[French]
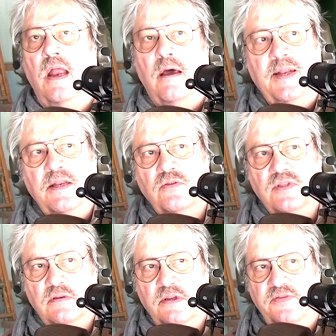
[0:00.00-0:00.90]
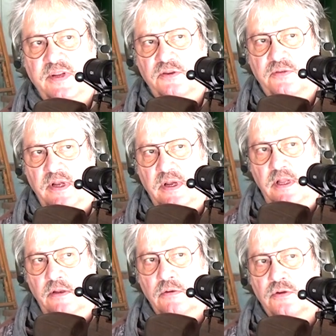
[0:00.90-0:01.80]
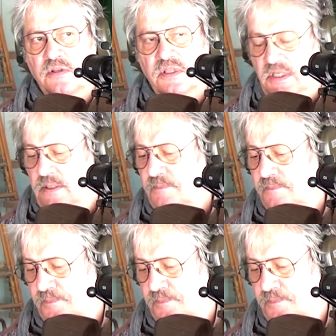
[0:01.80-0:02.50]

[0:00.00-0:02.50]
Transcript: Alors maintenant, nous allons effectuer un autre tir